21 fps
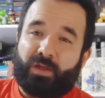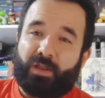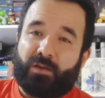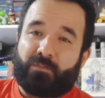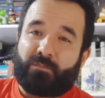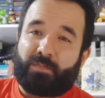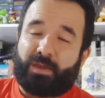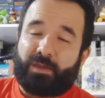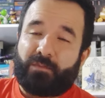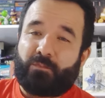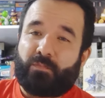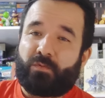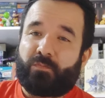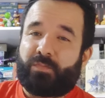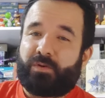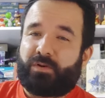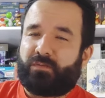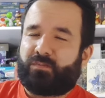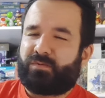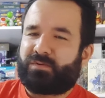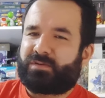el MEPO,
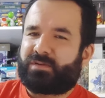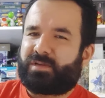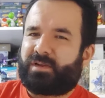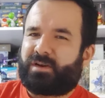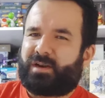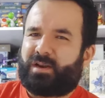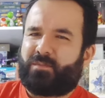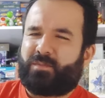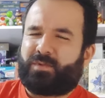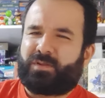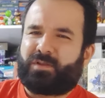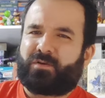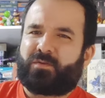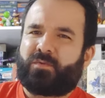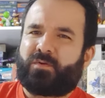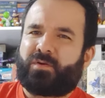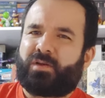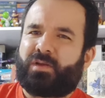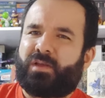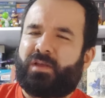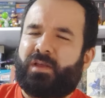pero pues que realmente
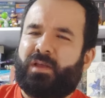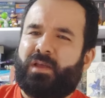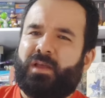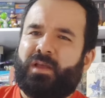como que